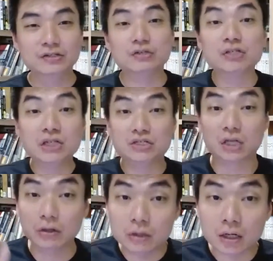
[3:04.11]
就是你
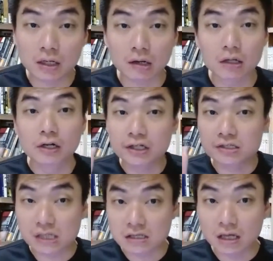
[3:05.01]
承认了，
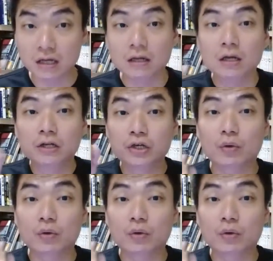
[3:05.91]
你真的。